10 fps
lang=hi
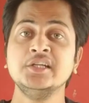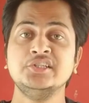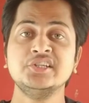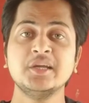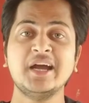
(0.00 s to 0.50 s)

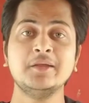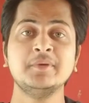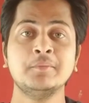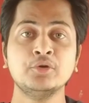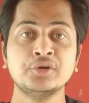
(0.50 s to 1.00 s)
जिनके बारे
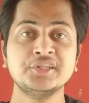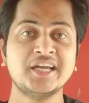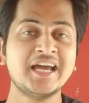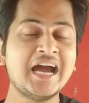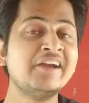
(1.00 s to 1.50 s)
में हम लोगों ने
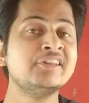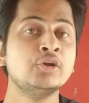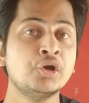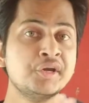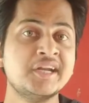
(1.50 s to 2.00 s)
जाना आठ से
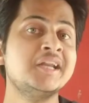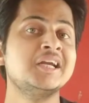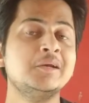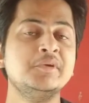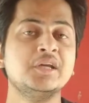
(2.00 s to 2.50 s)
नौ क्रिकेट
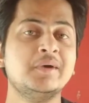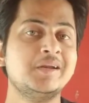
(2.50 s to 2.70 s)
एकेडमी के